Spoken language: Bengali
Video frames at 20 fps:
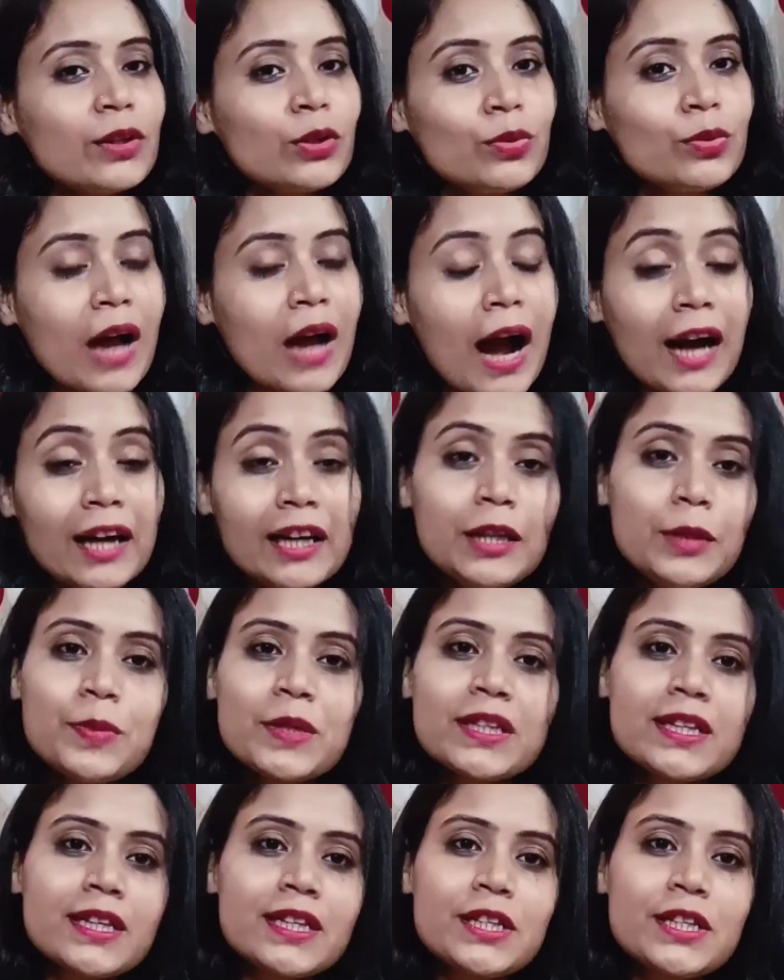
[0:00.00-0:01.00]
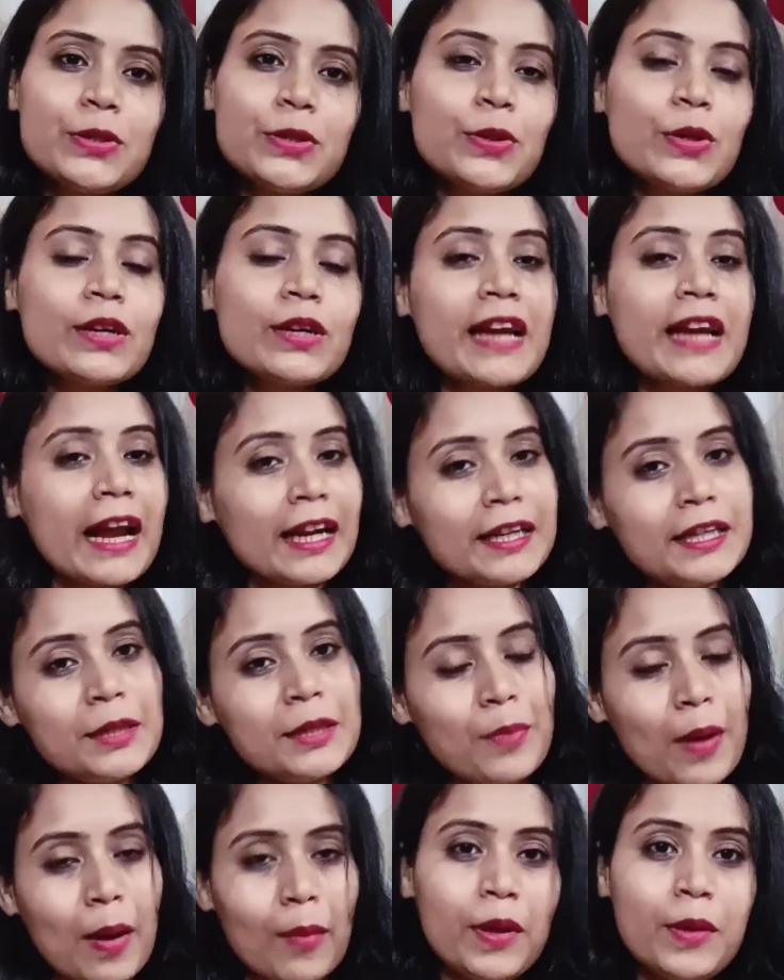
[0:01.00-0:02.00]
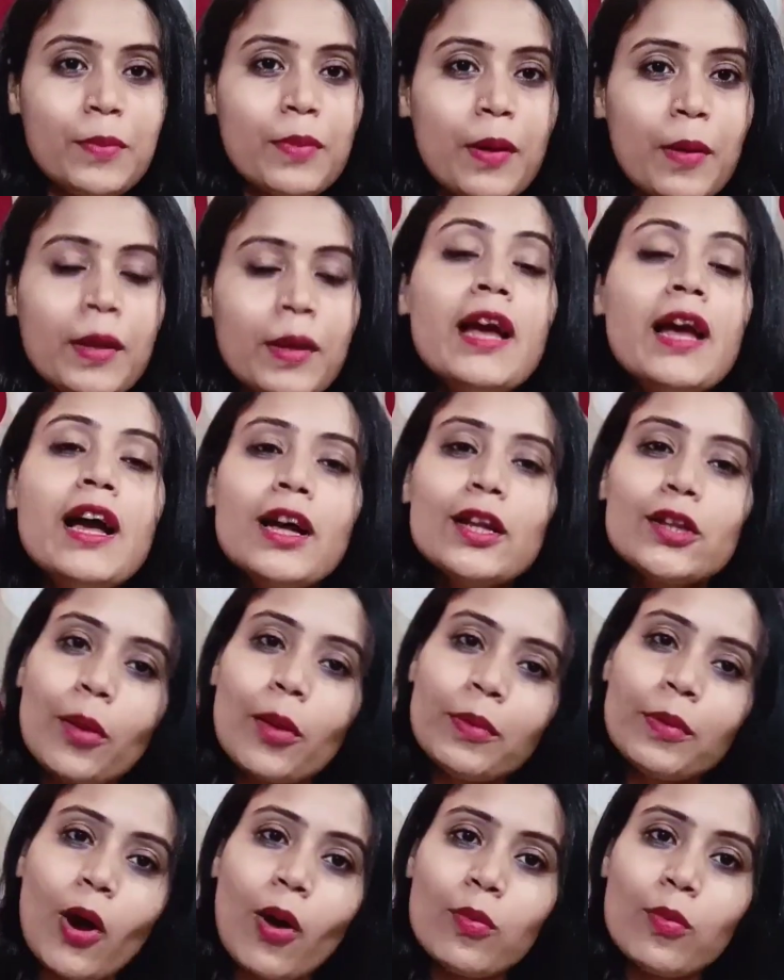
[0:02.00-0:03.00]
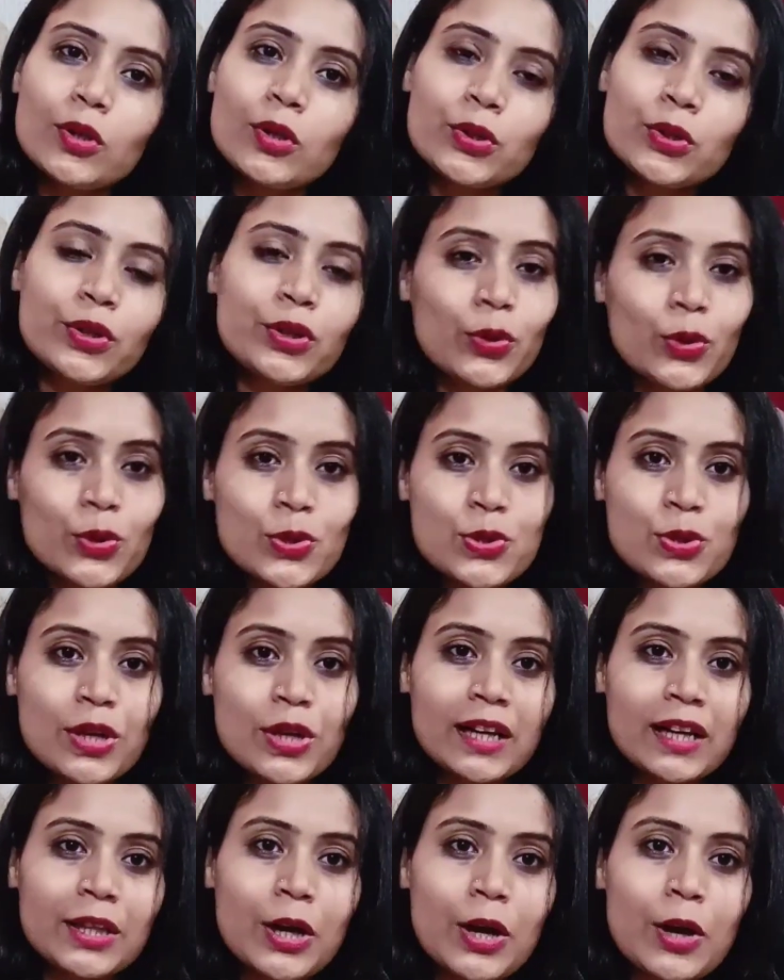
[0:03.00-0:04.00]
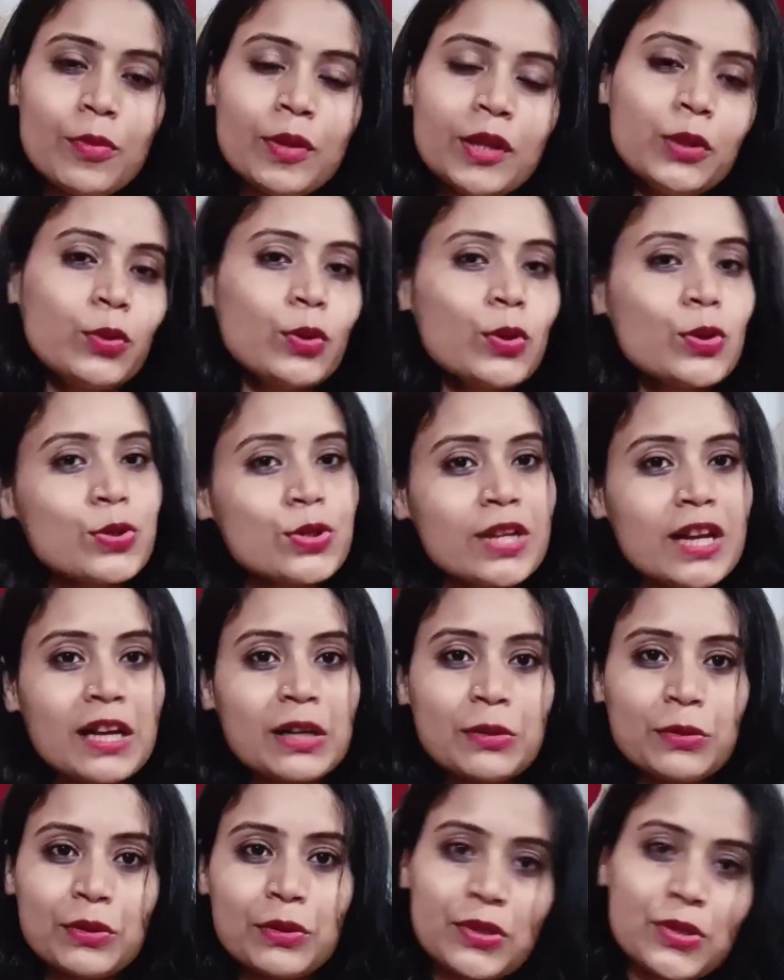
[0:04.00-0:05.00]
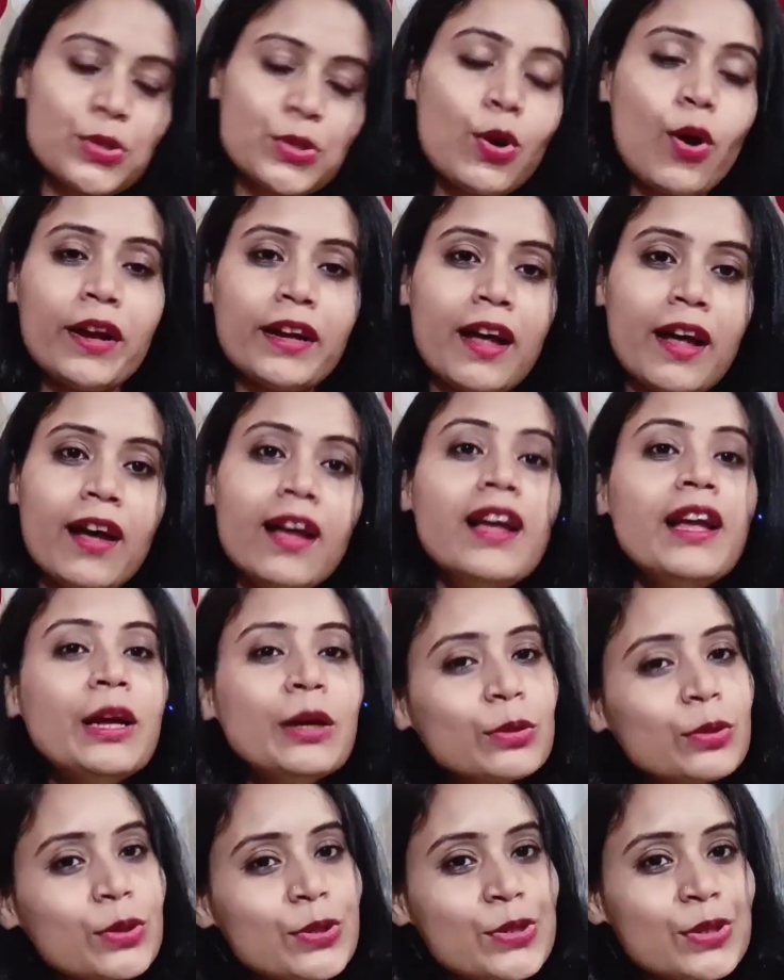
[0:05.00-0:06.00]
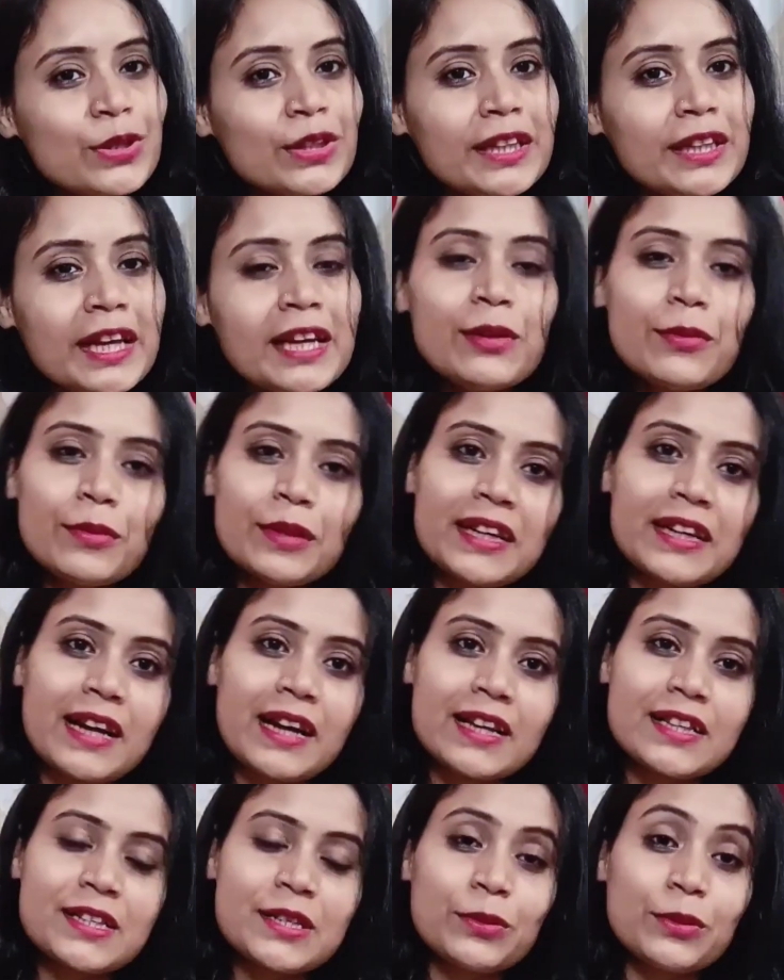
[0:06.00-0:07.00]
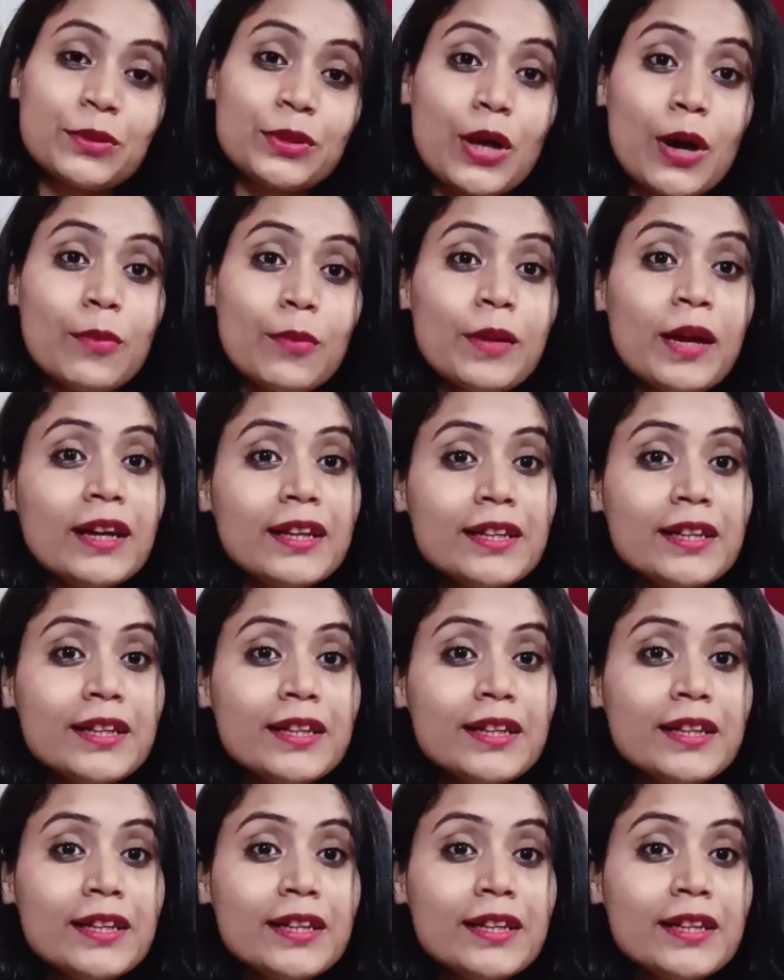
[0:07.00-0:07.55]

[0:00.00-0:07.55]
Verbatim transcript: হান্ড্রেড পার্সেন্ট শিওর গ্যারান্টি পাবেই পাবে তবে অবশ্যই ধৈর্য রাখতে হবে ধৈর্য ছাড়া কোনো কিছু হয় না ধৈর্য দিয়েই তোমাদের কাজটা করতে হবে আর